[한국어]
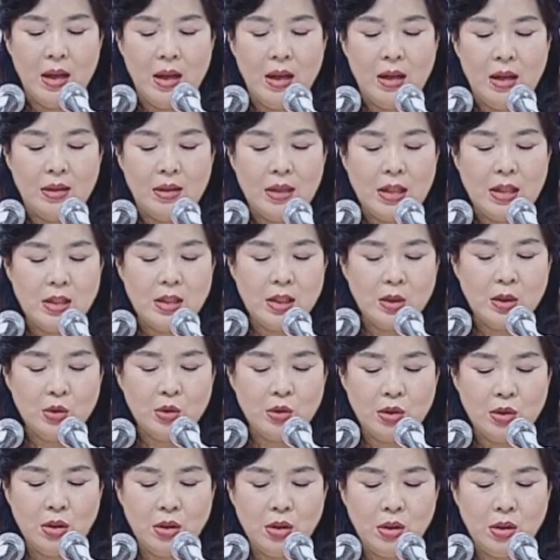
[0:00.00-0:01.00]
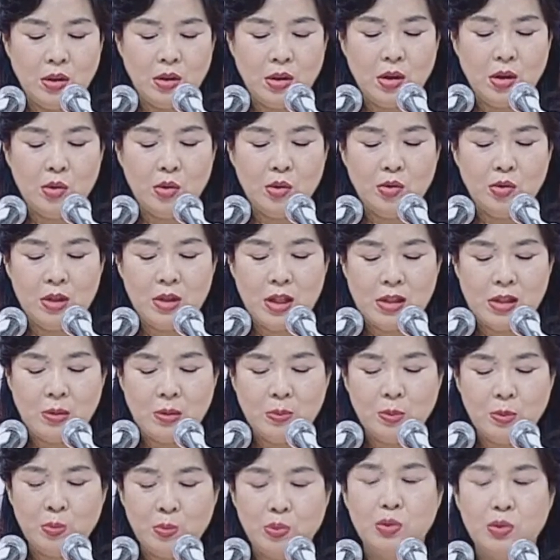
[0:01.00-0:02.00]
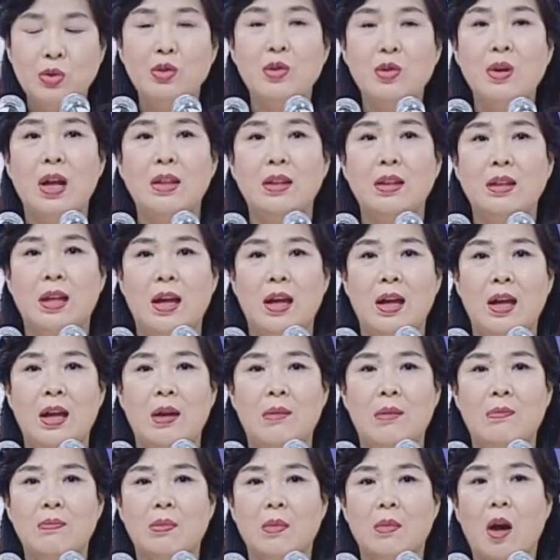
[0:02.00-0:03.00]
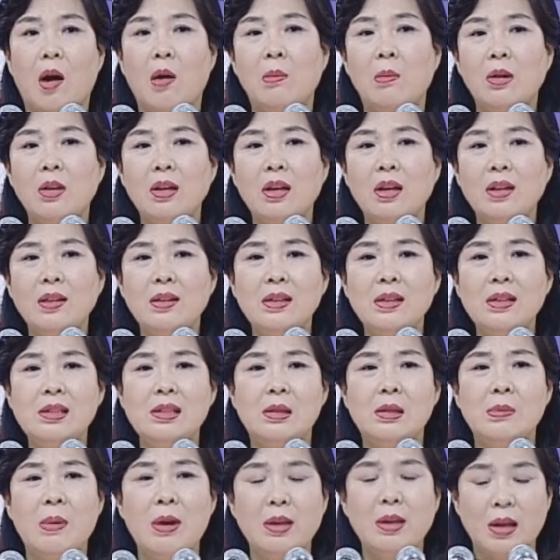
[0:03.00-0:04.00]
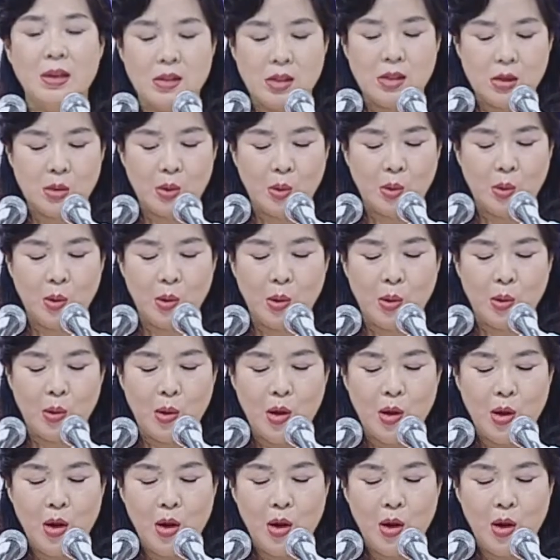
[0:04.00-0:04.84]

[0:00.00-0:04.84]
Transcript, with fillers: 내 친구는 누구네 집은 부유한데 어머니가 늘 집에 계시고